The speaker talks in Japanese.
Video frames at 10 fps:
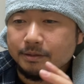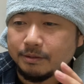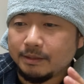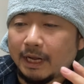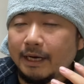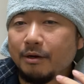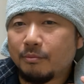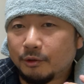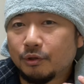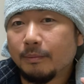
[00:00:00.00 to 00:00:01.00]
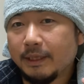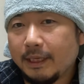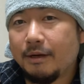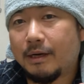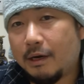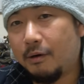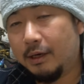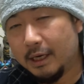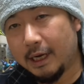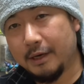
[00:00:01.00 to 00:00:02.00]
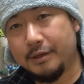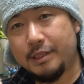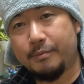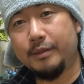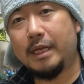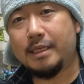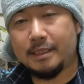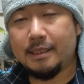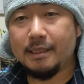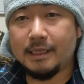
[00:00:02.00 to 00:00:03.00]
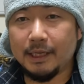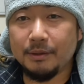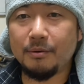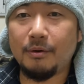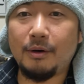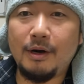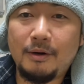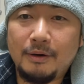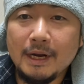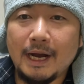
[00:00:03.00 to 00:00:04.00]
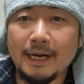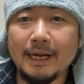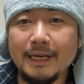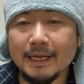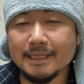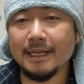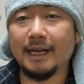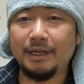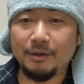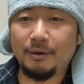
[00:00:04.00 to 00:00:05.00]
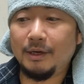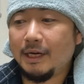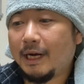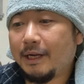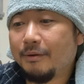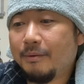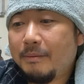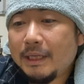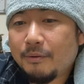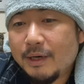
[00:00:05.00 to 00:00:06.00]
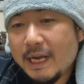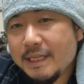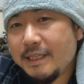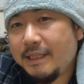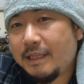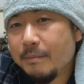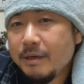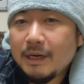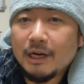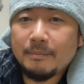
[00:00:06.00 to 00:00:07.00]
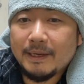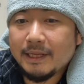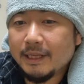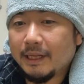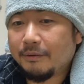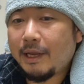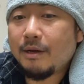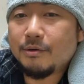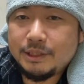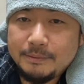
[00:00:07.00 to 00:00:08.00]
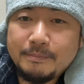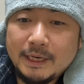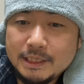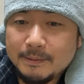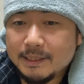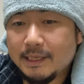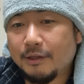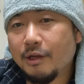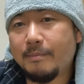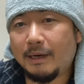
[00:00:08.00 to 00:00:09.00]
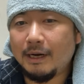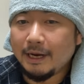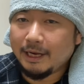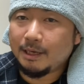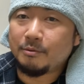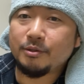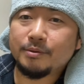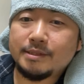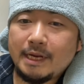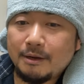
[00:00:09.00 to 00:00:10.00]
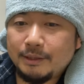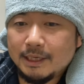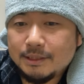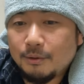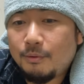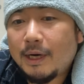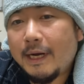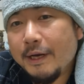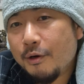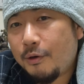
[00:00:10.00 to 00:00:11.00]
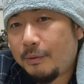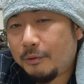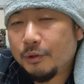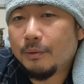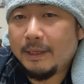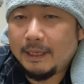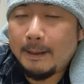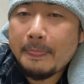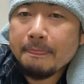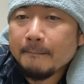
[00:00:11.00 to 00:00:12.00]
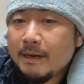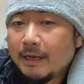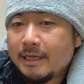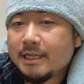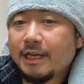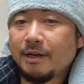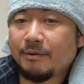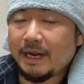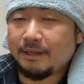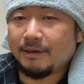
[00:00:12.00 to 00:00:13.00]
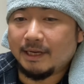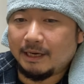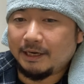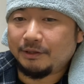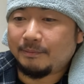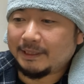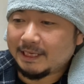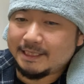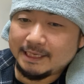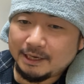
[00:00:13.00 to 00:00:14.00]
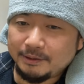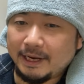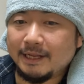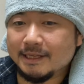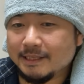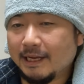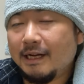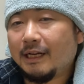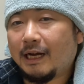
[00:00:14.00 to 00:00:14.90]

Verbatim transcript: 何を求めているかを、あの、自分で、ちゃんとこう、洗い出さないと、あの、まあ、とりあえず行ってみるかのパターンだと結構失敗します。例えば、えー、もう一つ例を出すと、お金を求めて、えー、さっきの例とは、えっと、また違う例ですね。